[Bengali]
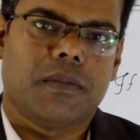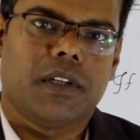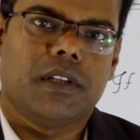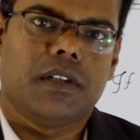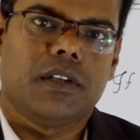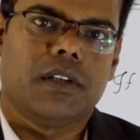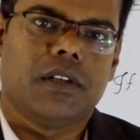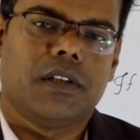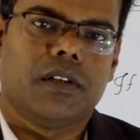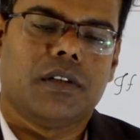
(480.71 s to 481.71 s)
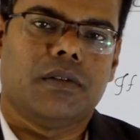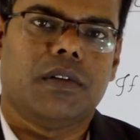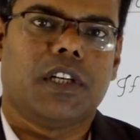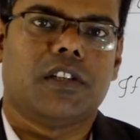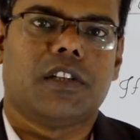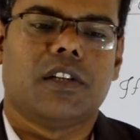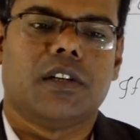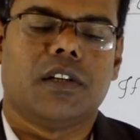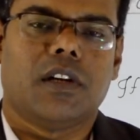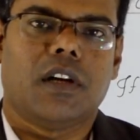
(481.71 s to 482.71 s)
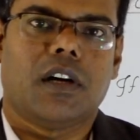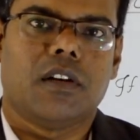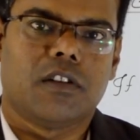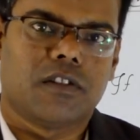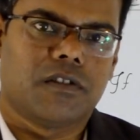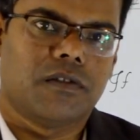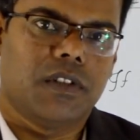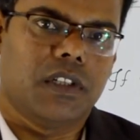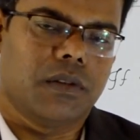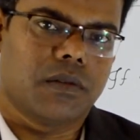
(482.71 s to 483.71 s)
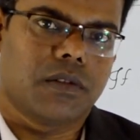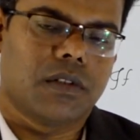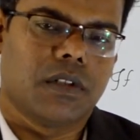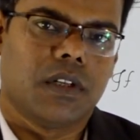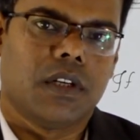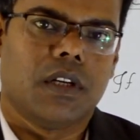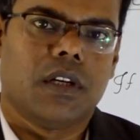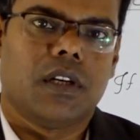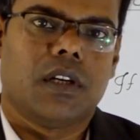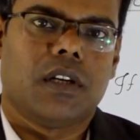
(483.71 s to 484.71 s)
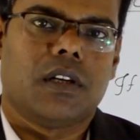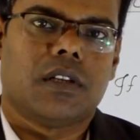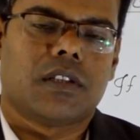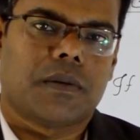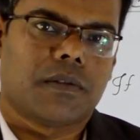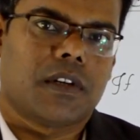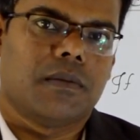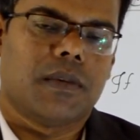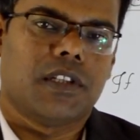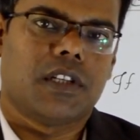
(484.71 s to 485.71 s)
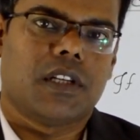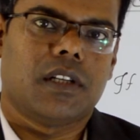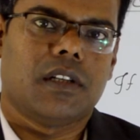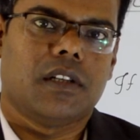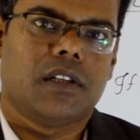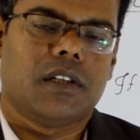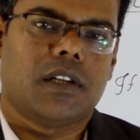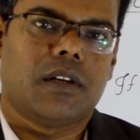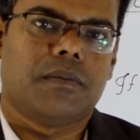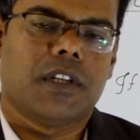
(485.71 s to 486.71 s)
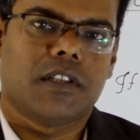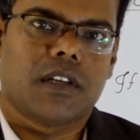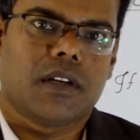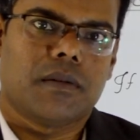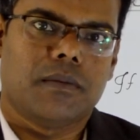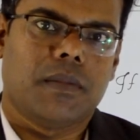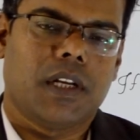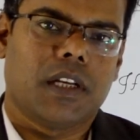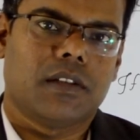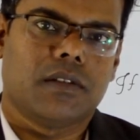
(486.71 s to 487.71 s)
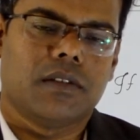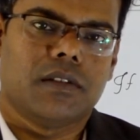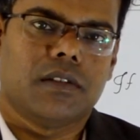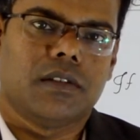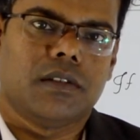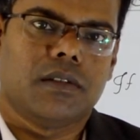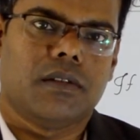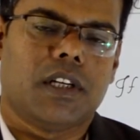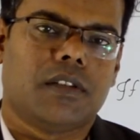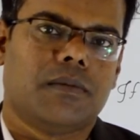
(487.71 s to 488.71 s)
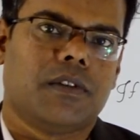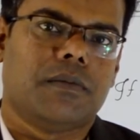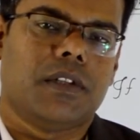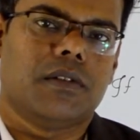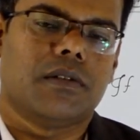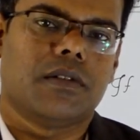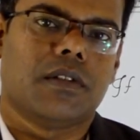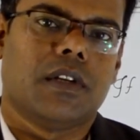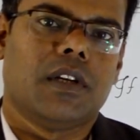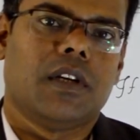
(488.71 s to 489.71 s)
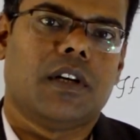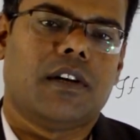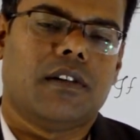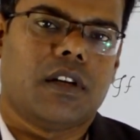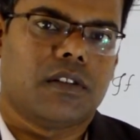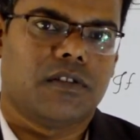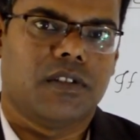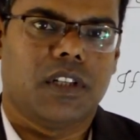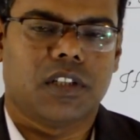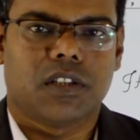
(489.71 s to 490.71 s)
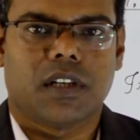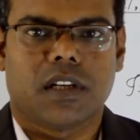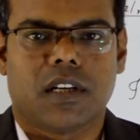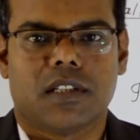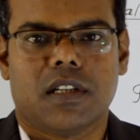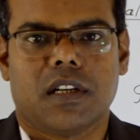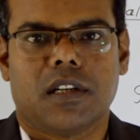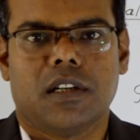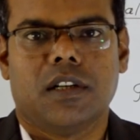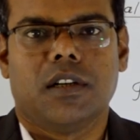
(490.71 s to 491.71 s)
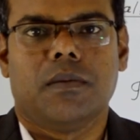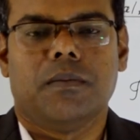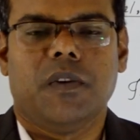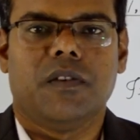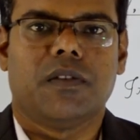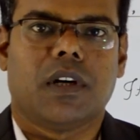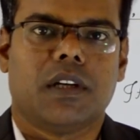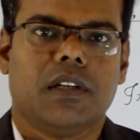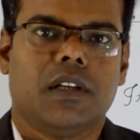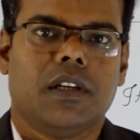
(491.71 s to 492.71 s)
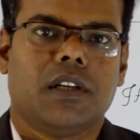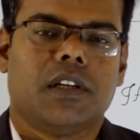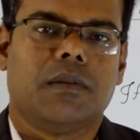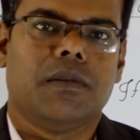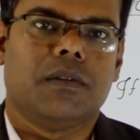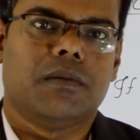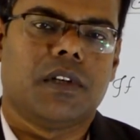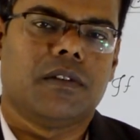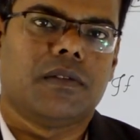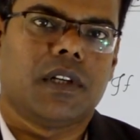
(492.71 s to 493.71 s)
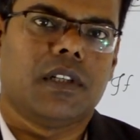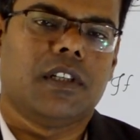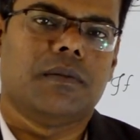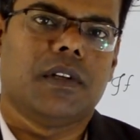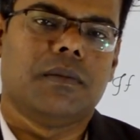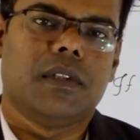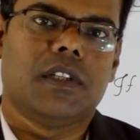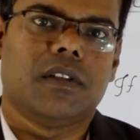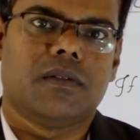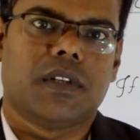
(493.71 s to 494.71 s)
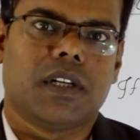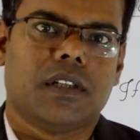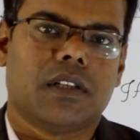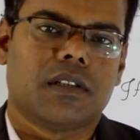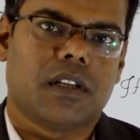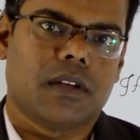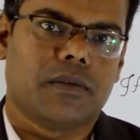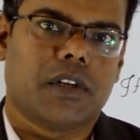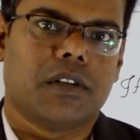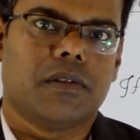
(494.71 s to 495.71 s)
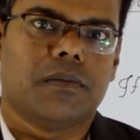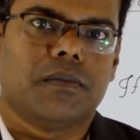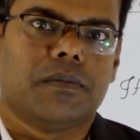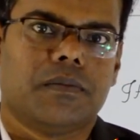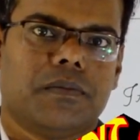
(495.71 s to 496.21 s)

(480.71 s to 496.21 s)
মি টু গেট আ লট অফ ভিডিওস সাবস্ক্রাইব মাই চ্যানেল অ্যান্ড প্রেস দ্য বেল আইকন টু গেট মোর ভিডিওস আর লাইক টু ফিনিশ দ্য ক্লাস ইয়ার বি ফাইন কিপ দ্য ওয়ার্ল্ড ফাইন কিপ এভরিথিং ফাইন আসসালামু আলাইকুম